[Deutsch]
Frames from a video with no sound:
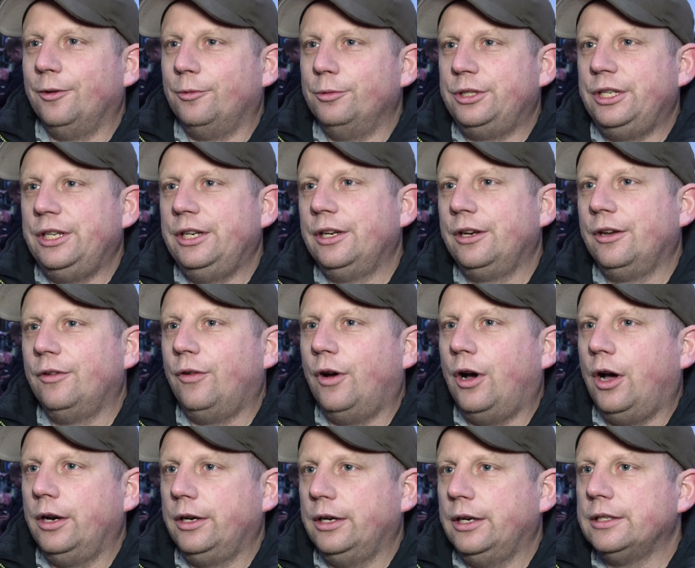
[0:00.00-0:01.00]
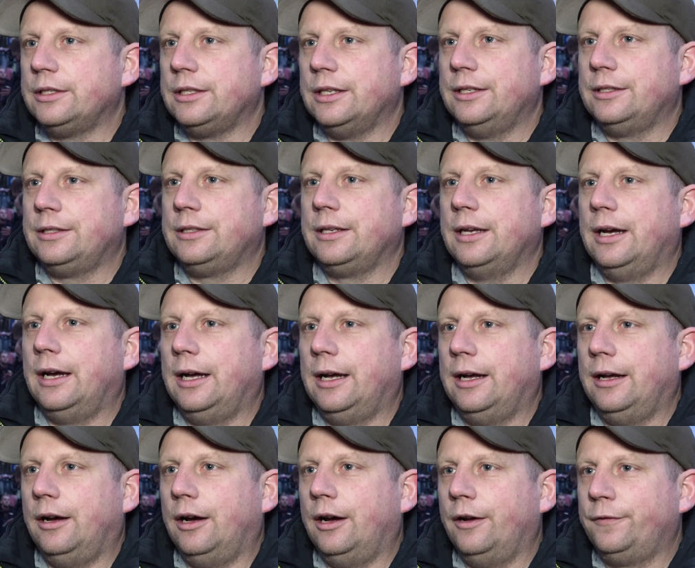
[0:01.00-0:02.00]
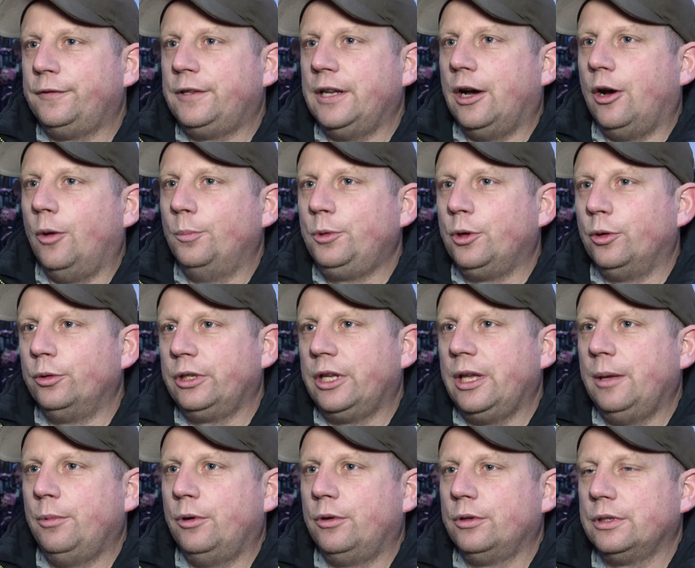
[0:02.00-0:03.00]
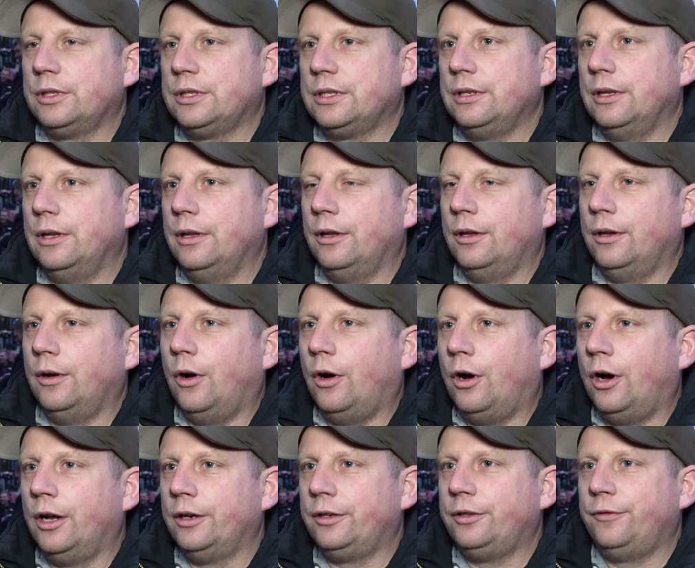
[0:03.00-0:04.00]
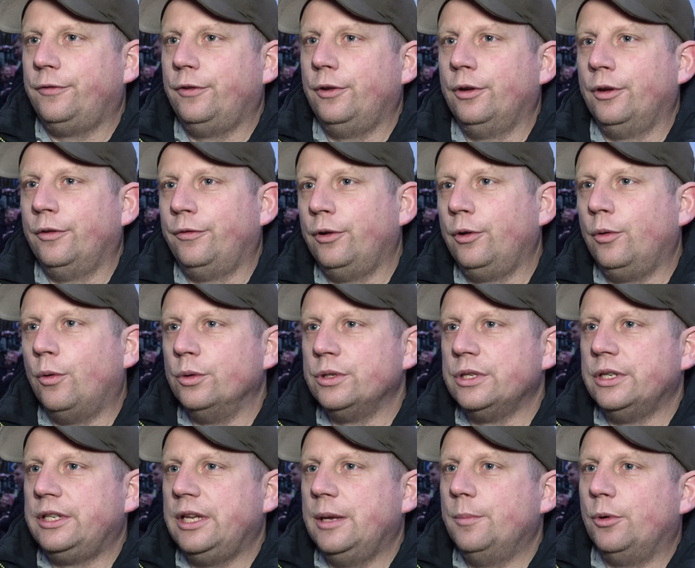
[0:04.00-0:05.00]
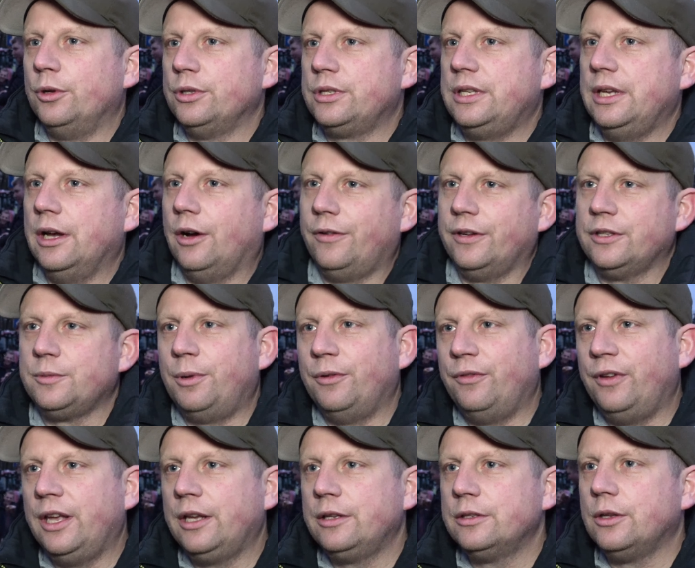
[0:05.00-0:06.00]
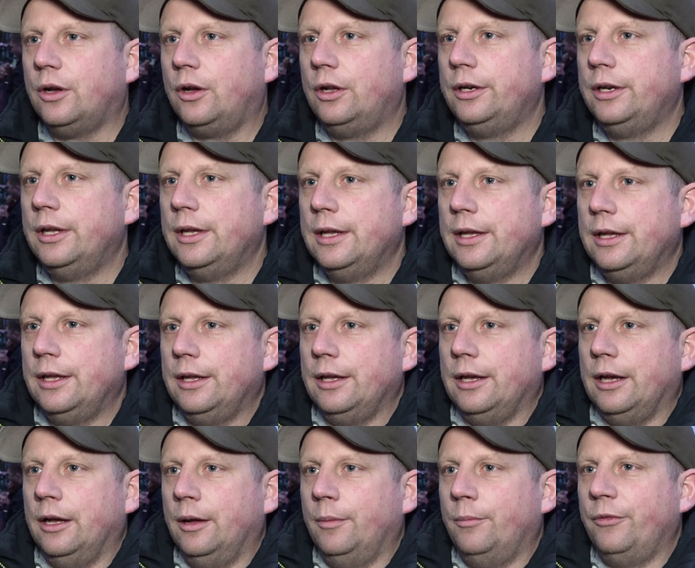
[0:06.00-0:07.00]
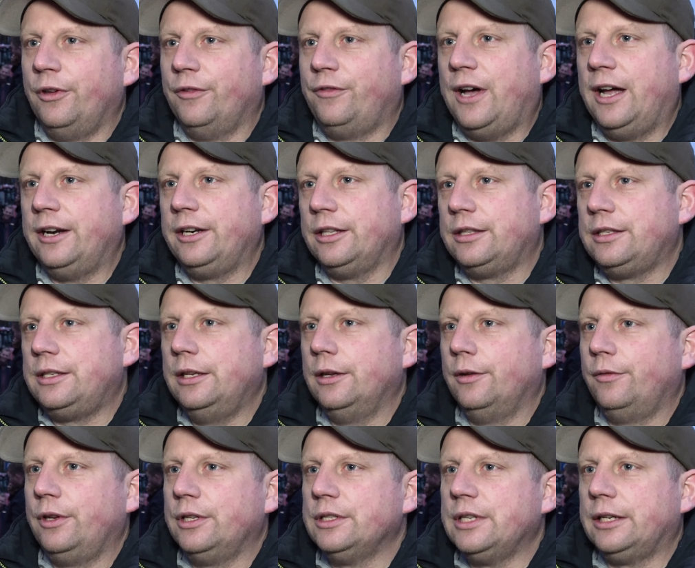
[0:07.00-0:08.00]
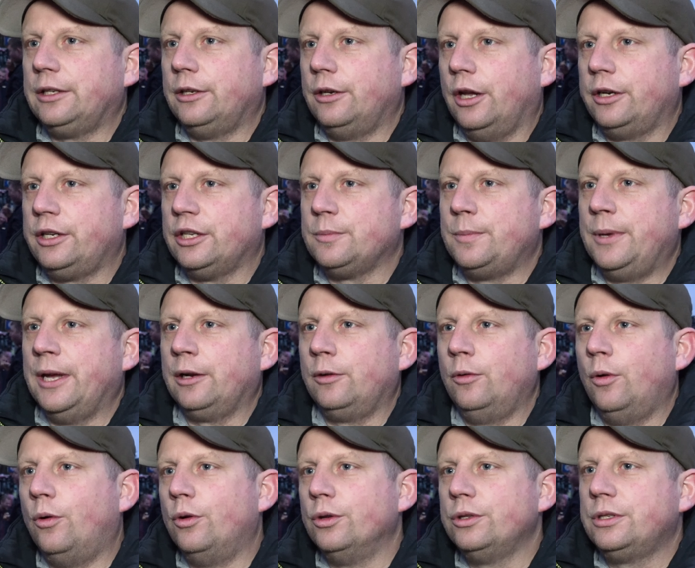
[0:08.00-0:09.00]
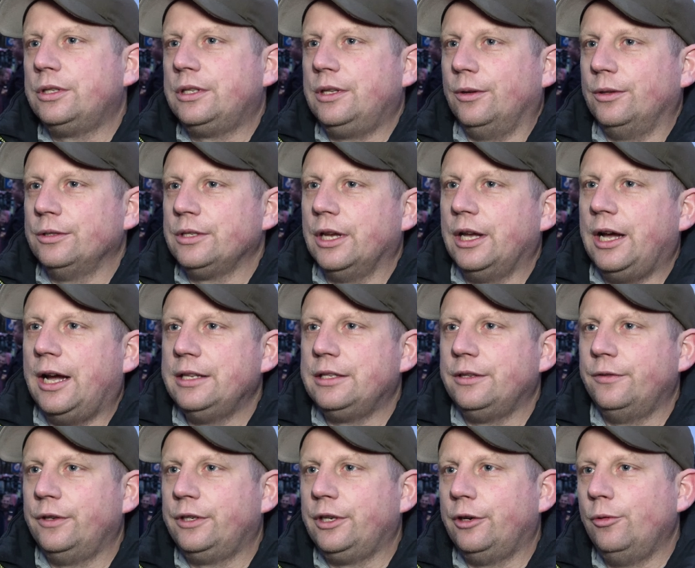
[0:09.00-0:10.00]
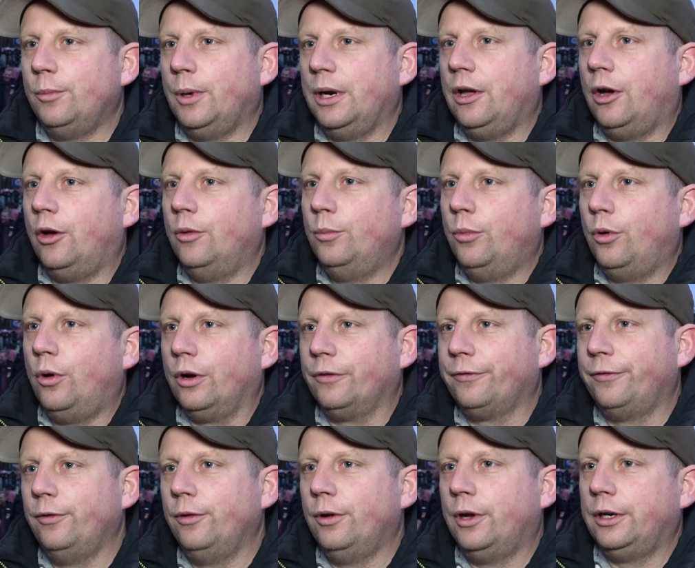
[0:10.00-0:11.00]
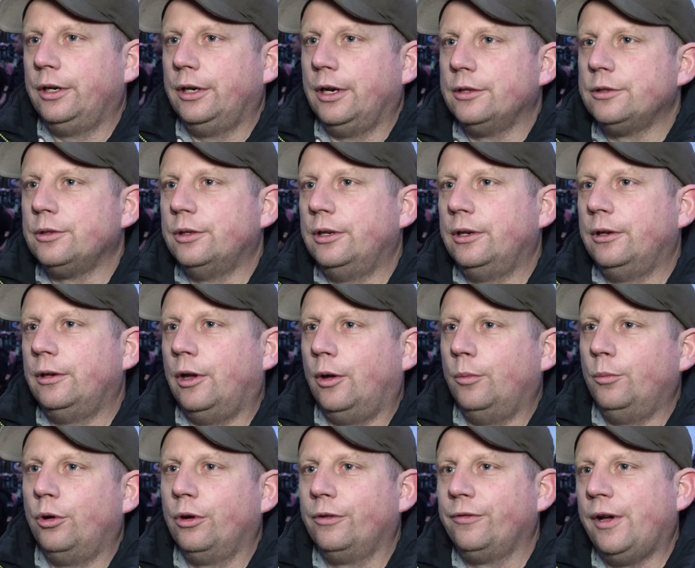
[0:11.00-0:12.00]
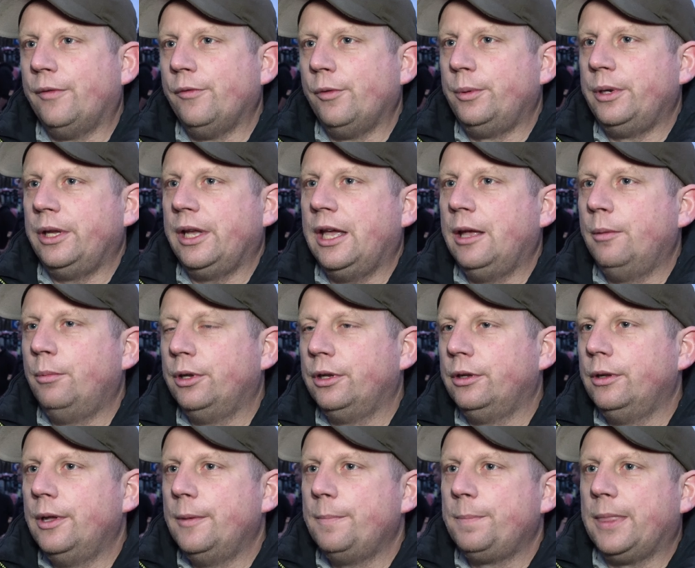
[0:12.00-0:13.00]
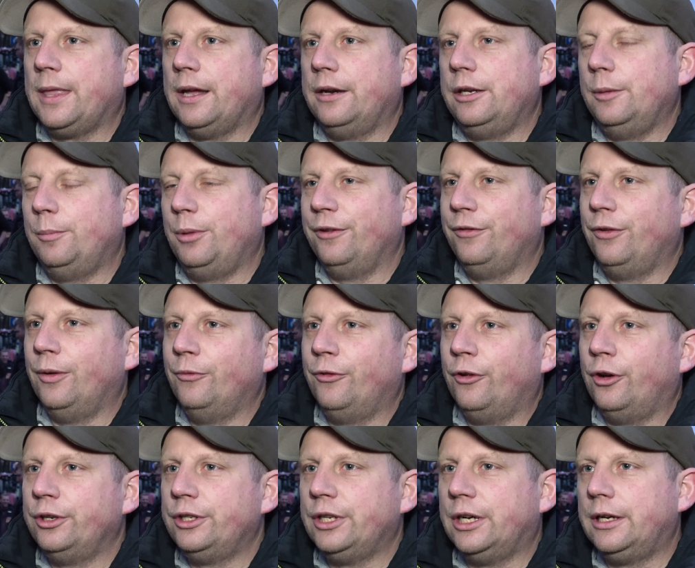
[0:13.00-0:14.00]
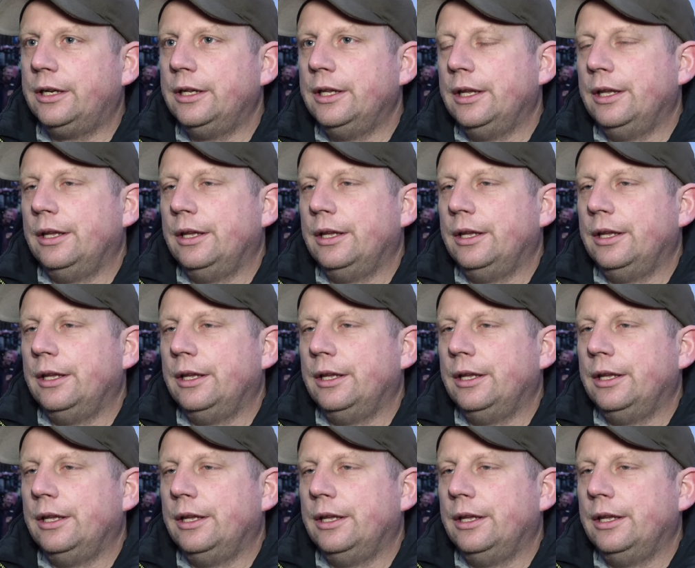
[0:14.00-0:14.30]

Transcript: Routine geworden. Es ist ja oft der Hauptkundgebungsort äh, für, für große Demos, die auch was bewegen sollen. Ähm, wir fahren jetzt hier, wie gesagt, in Ottersberg los. Unsere Reise wird dann über Lauenburg führen. Also in Lauenburg fahren wir über die Elbe, dann die B5 runter.